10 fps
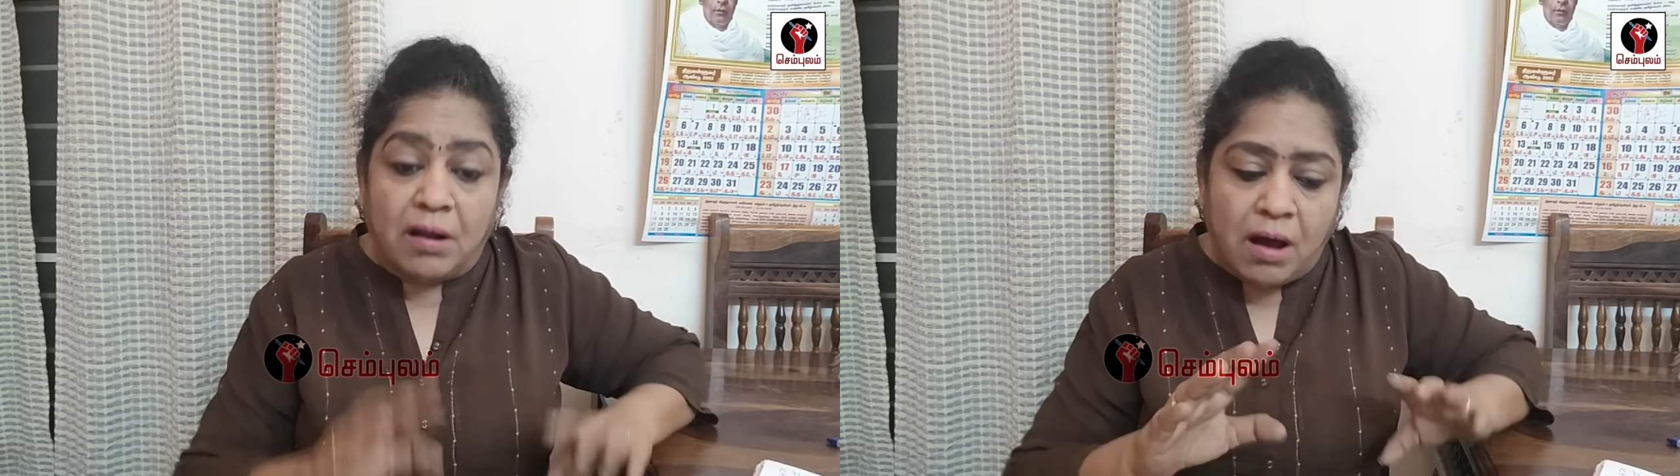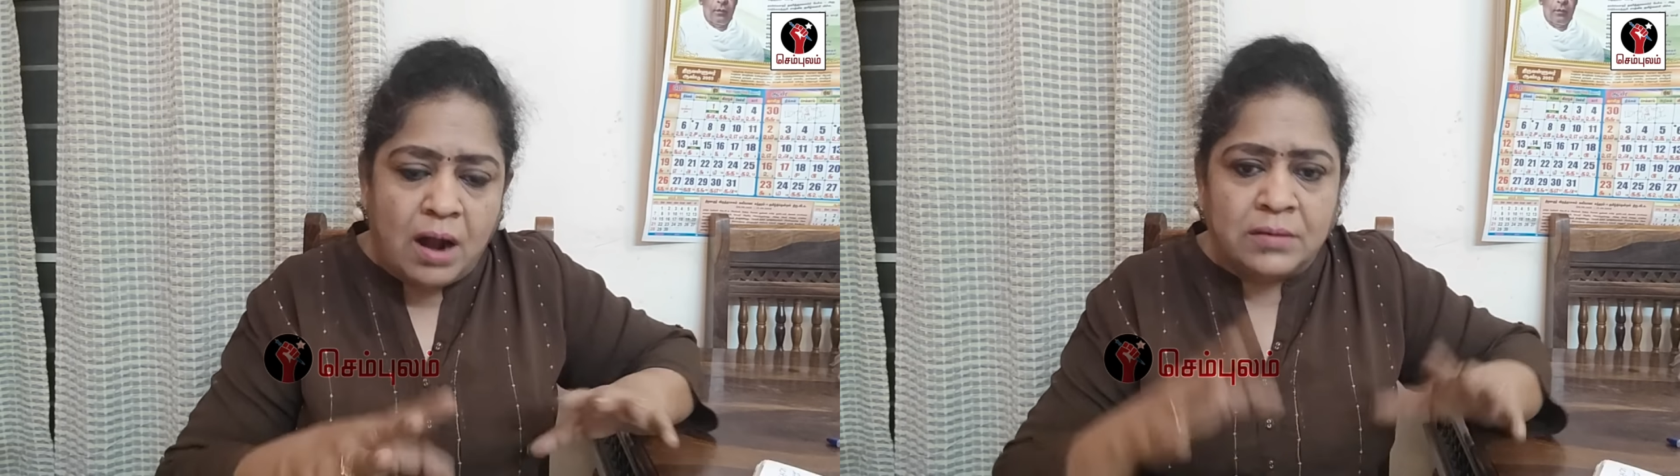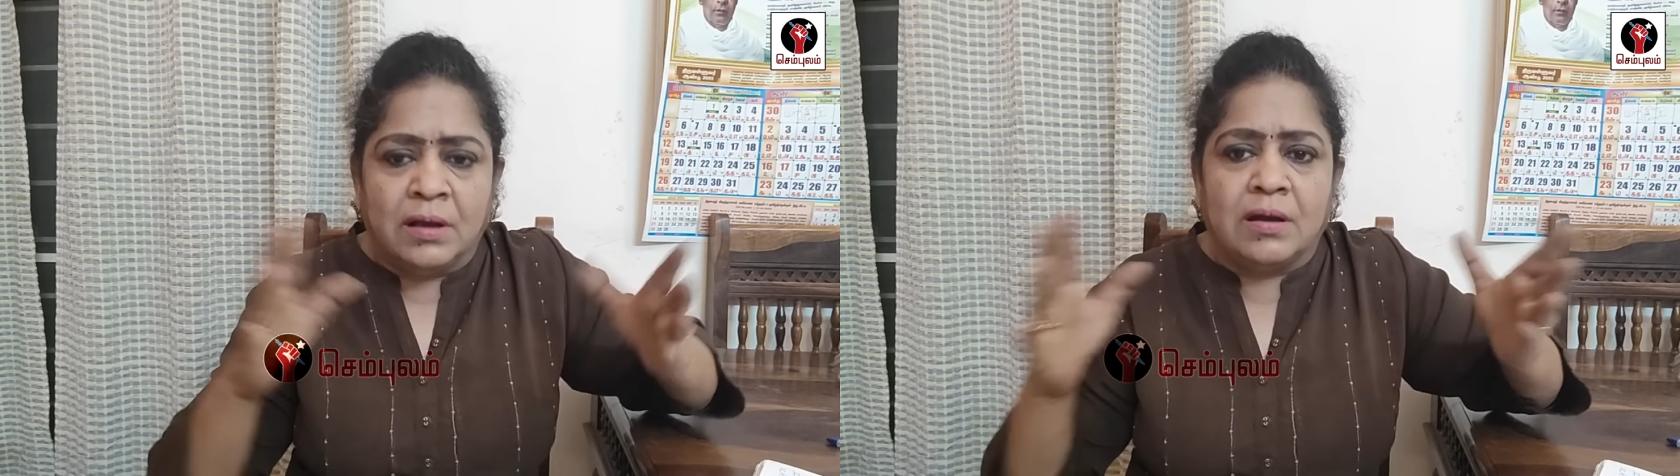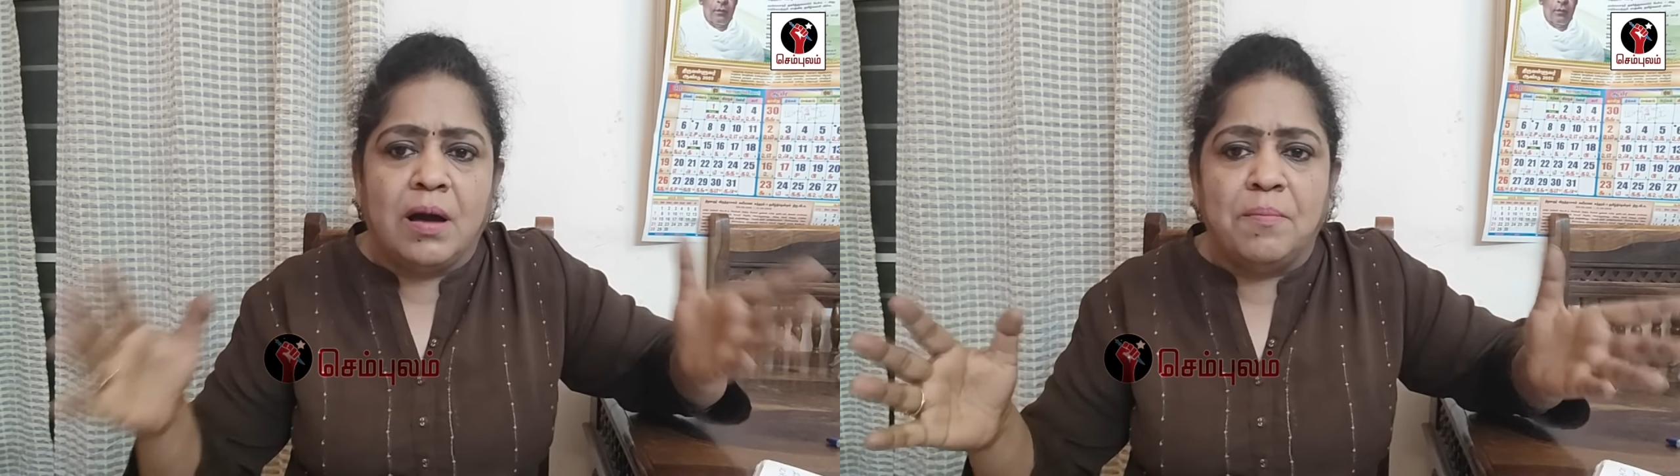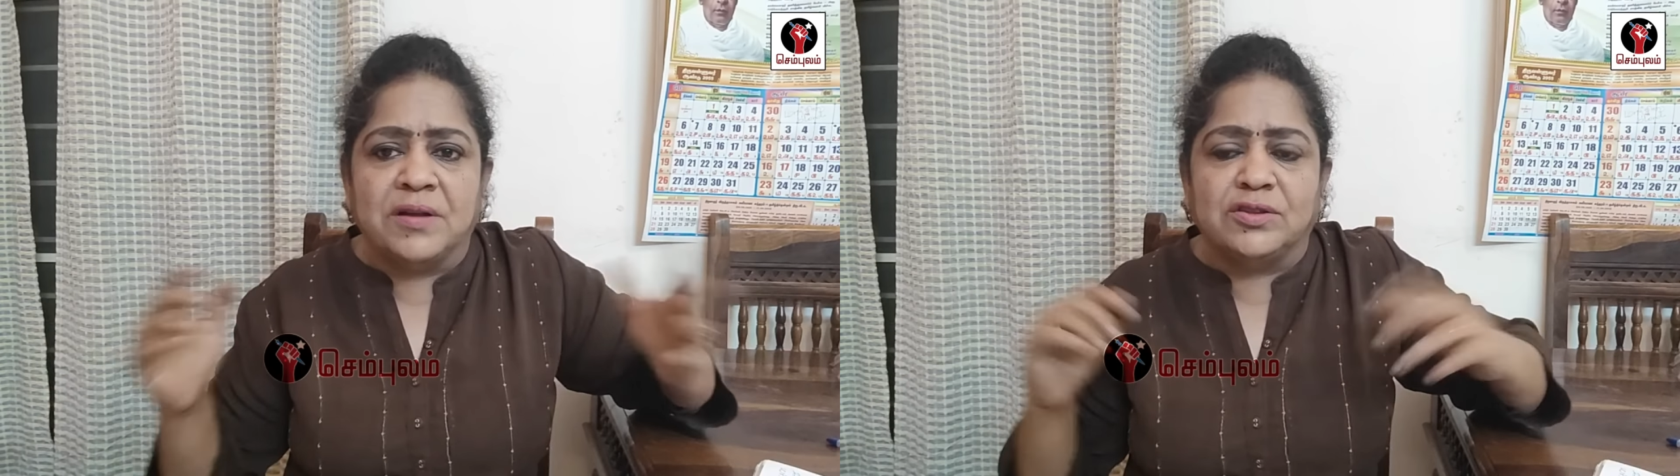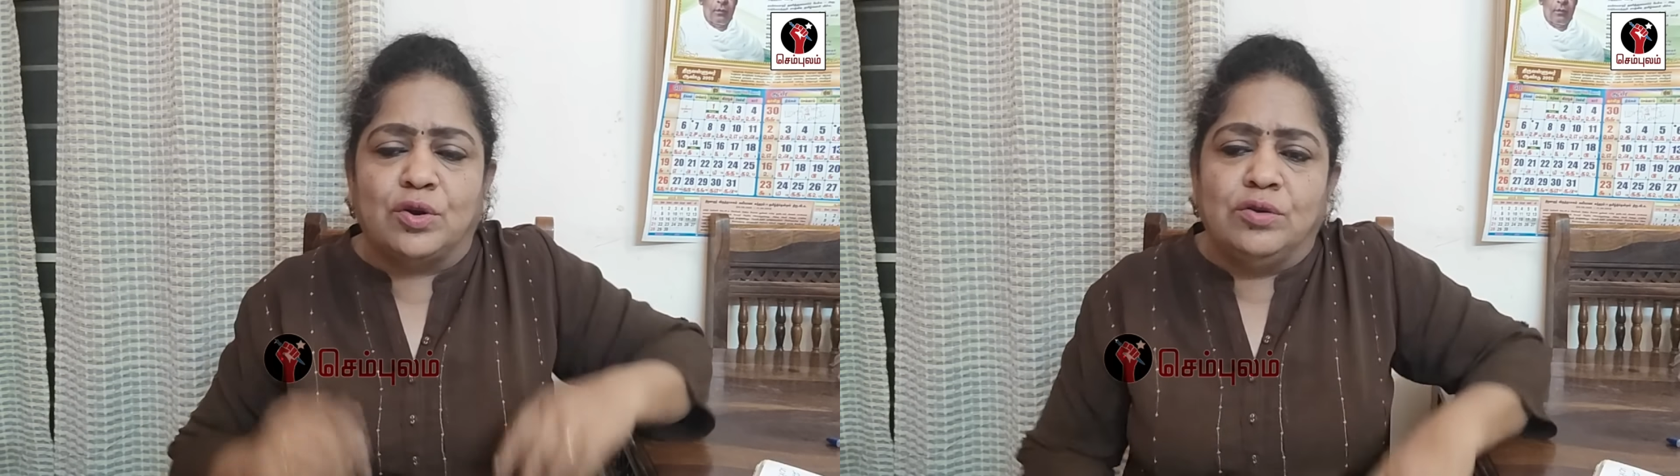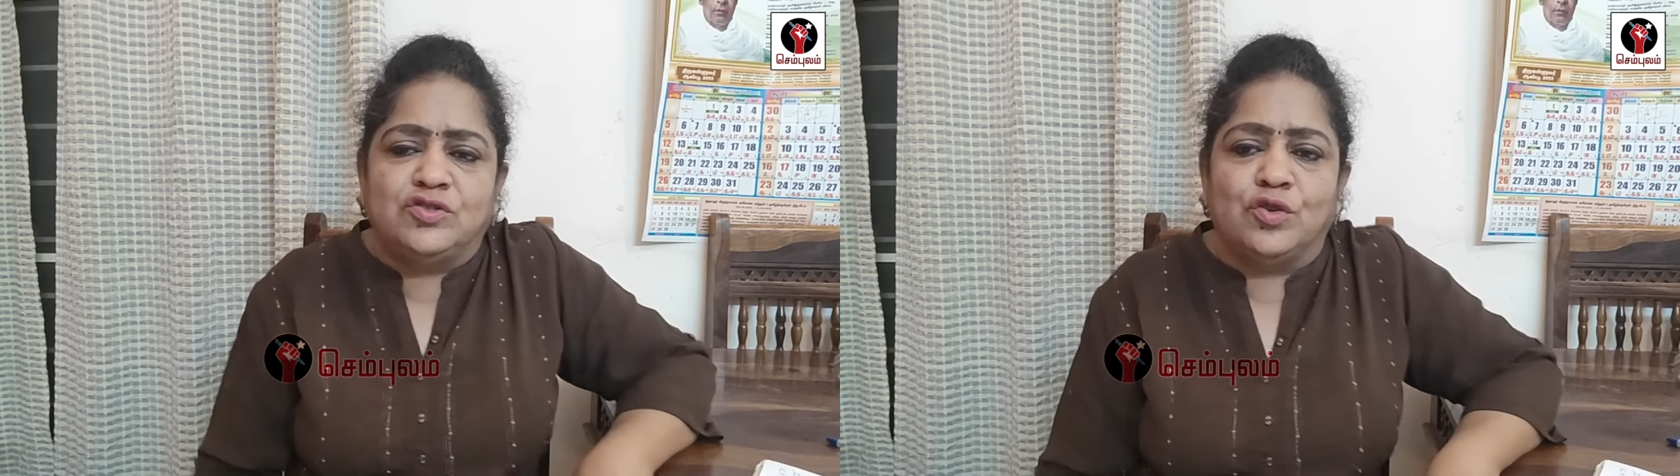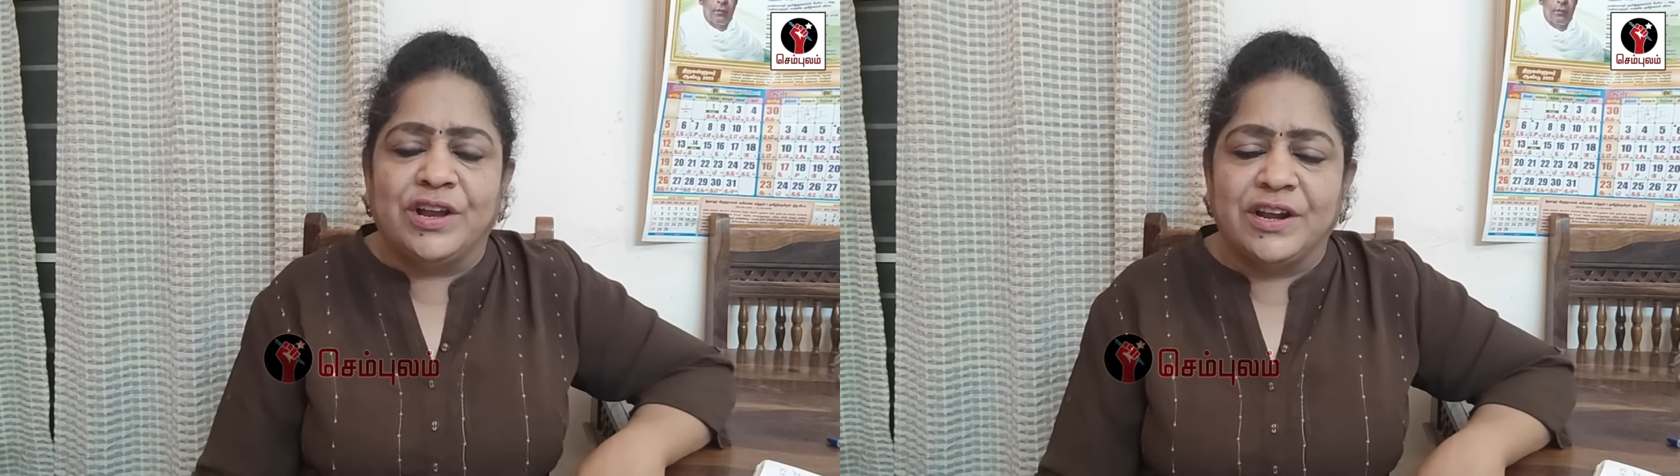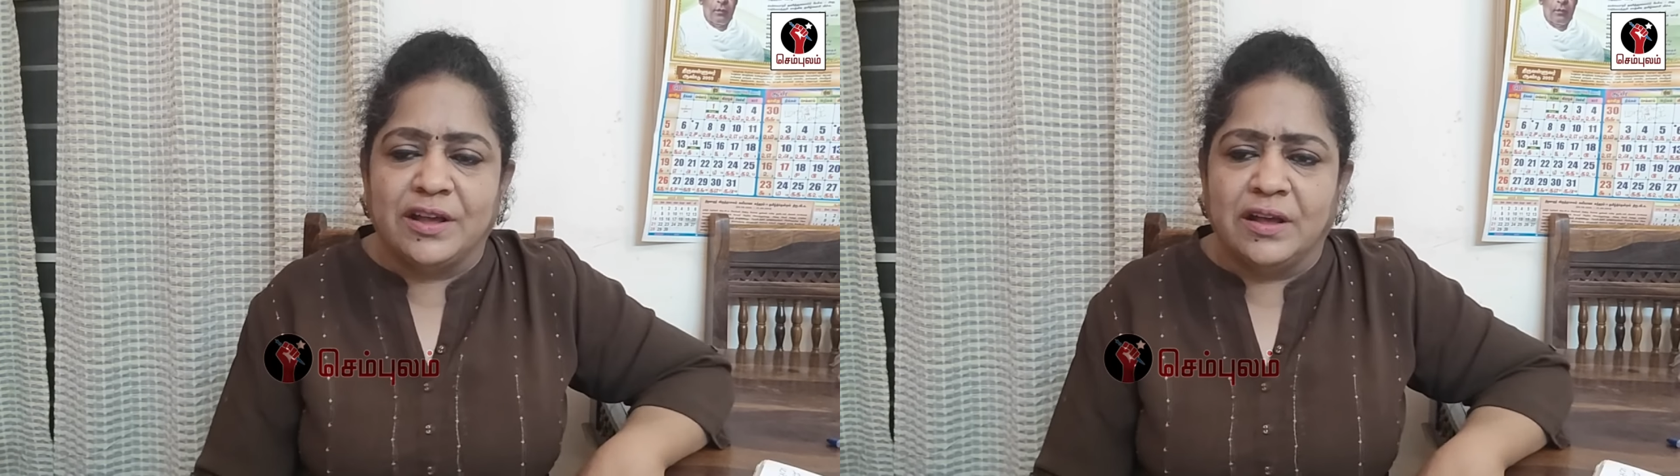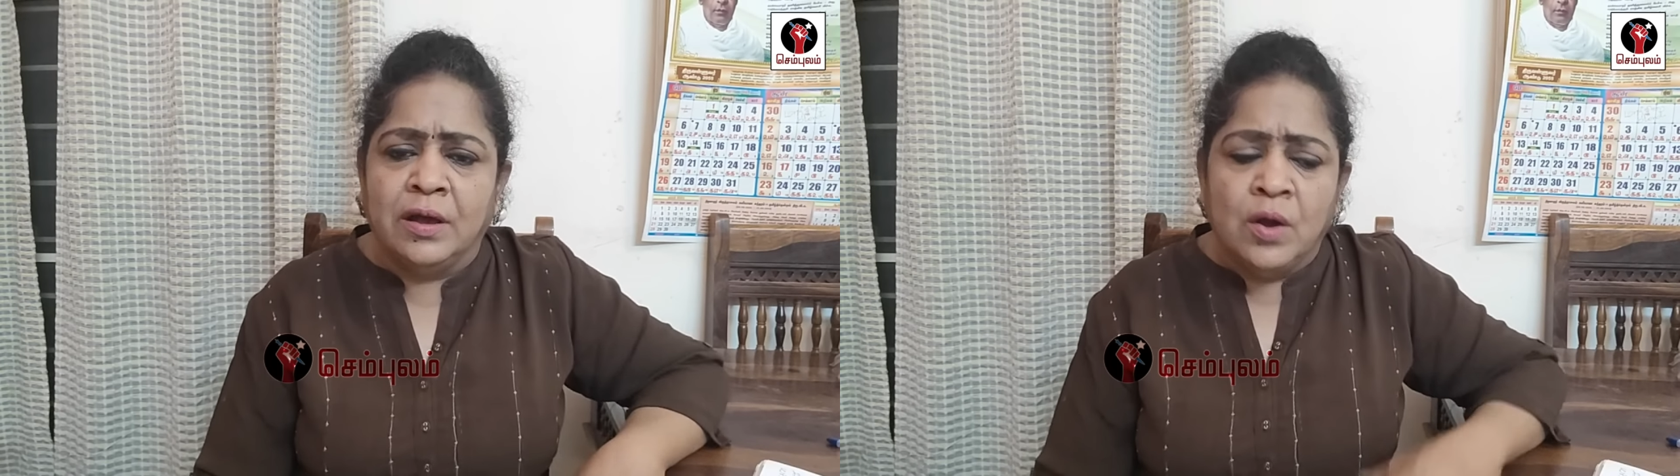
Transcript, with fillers: நாட்டை காப்பாத்துறோன்னு சொல்லிக்கிட்டு